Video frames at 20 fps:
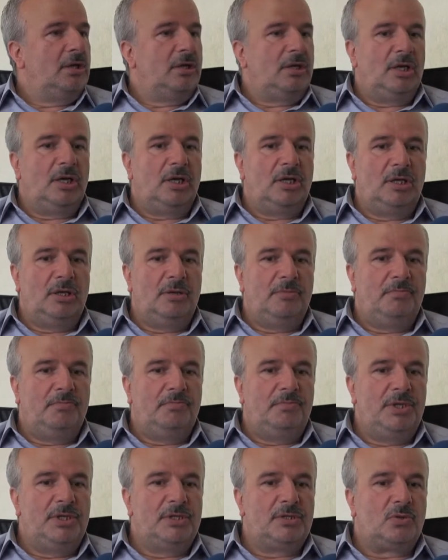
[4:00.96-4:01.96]
Yani
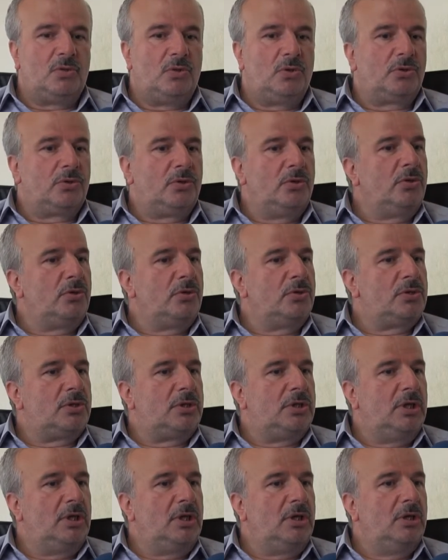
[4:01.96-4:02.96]
biz korkuyoruz
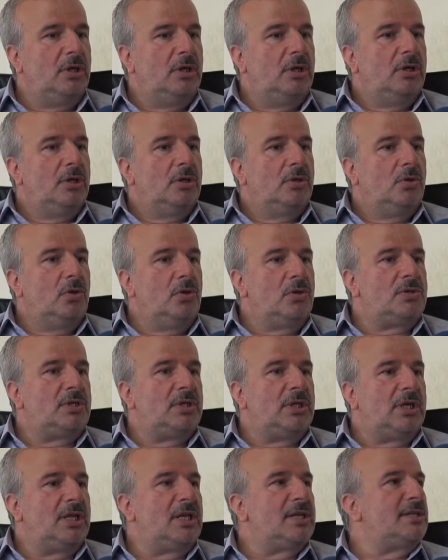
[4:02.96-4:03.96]
ki
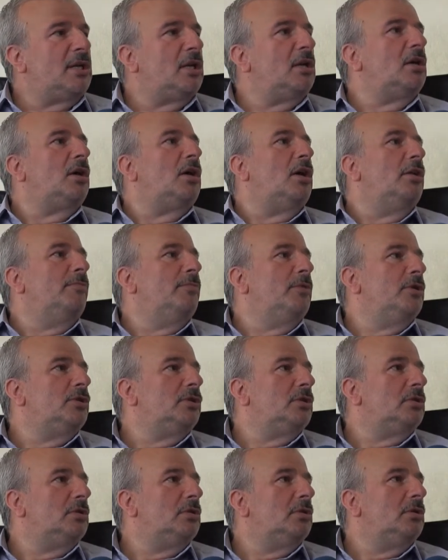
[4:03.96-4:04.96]
dosyada sanık
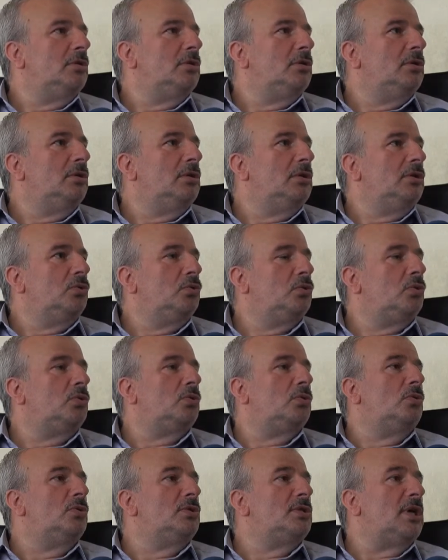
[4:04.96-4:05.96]
kalmayacak
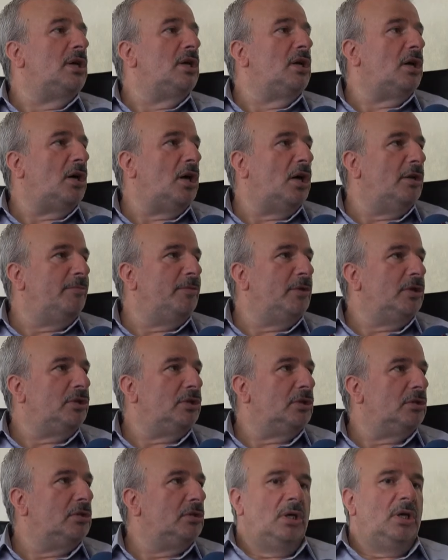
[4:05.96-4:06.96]
tutuklu sanık
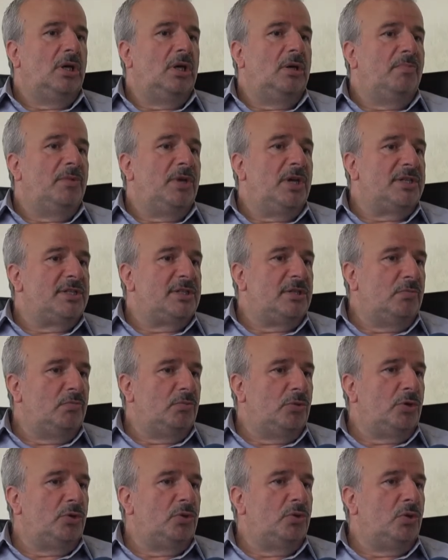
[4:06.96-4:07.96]
kalmayacak. Yasin
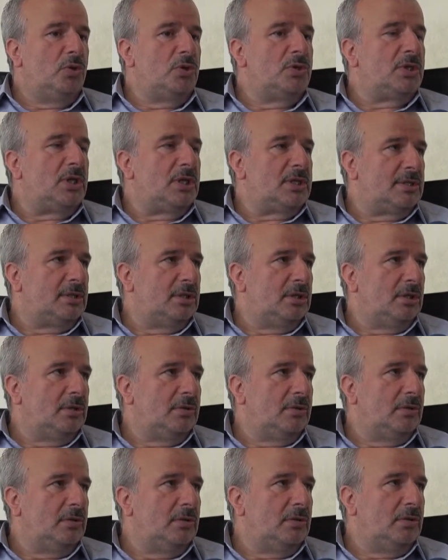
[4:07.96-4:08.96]
Börü dosyası
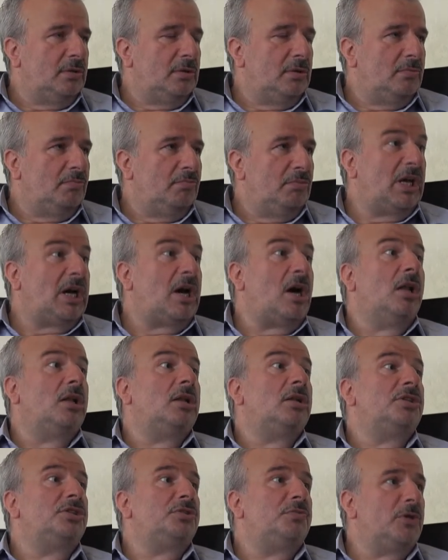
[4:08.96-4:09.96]
bir
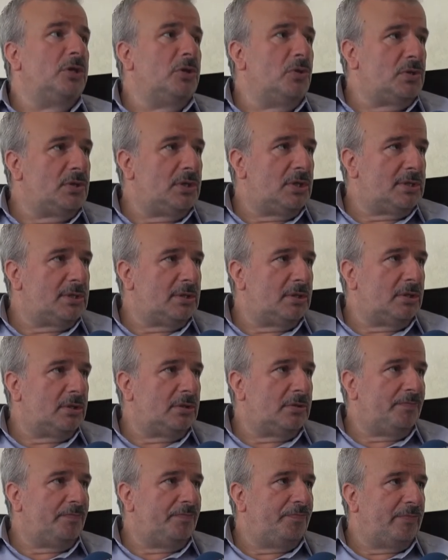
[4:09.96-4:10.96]
kalkışma
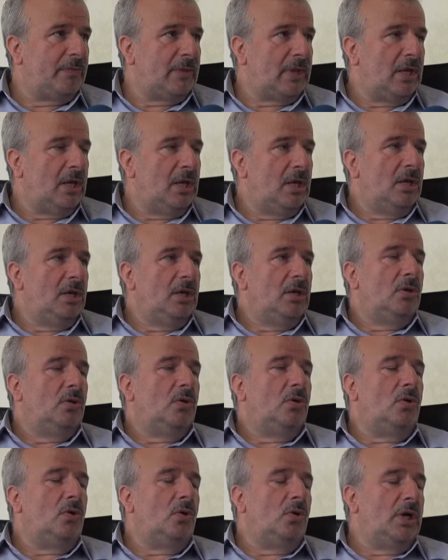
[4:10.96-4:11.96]
dosyasıdır.
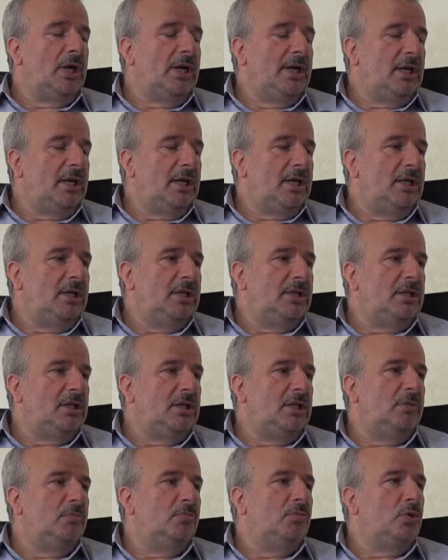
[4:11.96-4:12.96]
O olayla
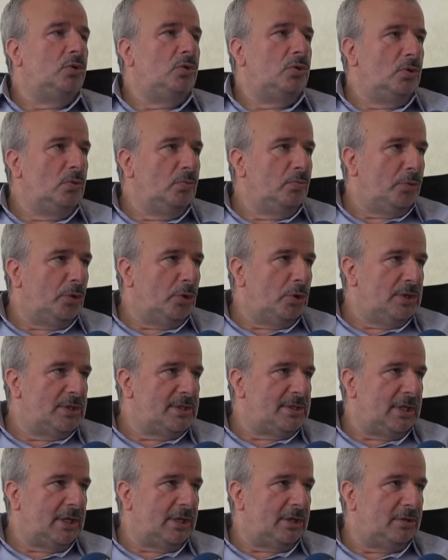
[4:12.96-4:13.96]
ilgili bütün
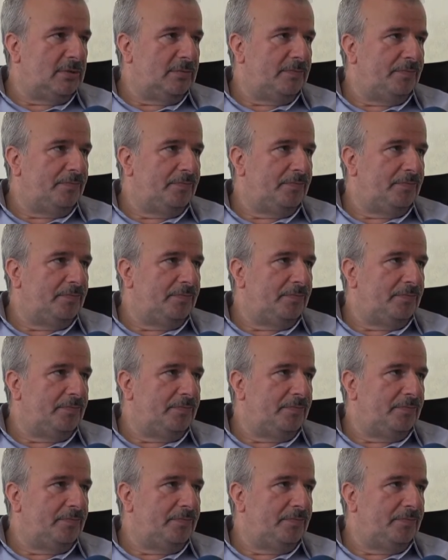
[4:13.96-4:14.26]
polisler,